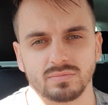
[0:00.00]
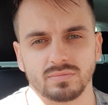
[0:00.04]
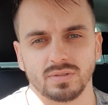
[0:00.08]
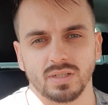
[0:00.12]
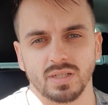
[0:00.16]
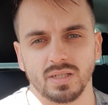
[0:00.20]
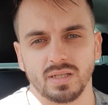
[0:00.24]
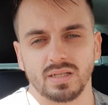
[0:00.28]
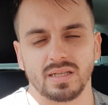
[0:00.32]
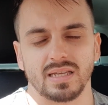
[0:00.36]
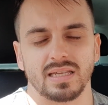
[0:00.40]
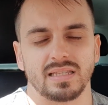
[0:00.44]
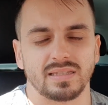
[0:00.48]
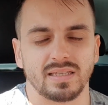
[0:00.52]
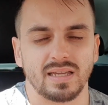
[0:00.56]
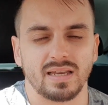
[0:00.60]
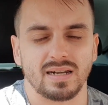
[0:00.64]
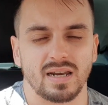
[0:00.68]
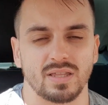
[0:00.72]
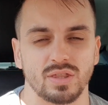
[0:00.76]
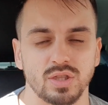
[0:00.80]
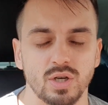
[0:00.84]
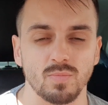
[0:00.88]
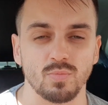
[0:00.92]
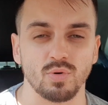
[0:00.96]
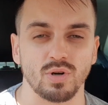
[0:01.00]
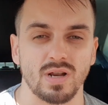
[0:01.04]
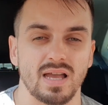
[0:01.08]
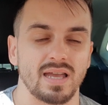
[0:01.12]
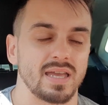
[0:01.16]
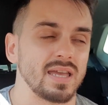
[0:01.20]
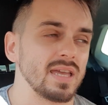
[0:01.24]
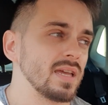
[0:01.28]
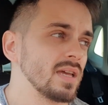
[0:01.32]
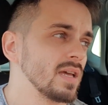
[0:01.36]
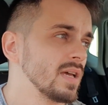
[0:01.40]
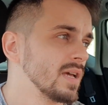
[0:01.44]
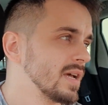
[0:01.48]
¿Eh? ¿Quién tiene razón? Porque
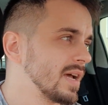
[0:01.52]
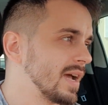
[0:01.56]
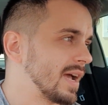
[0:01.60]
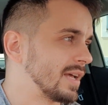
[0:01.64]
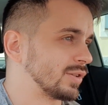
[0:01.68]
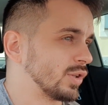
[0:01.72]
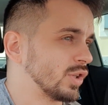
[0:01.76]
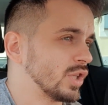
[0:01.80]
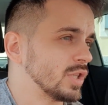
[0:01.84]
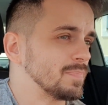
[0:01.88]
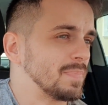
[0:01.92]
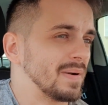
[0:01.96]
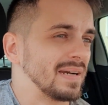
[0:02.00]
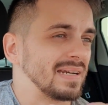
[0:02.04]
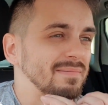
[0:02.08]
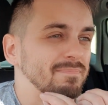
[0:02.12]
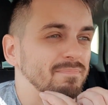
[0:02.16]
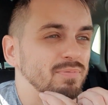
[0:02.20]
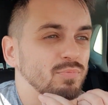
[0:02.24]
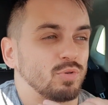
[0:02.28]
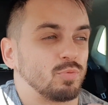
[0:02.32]
aquí. Entonces, ¿por,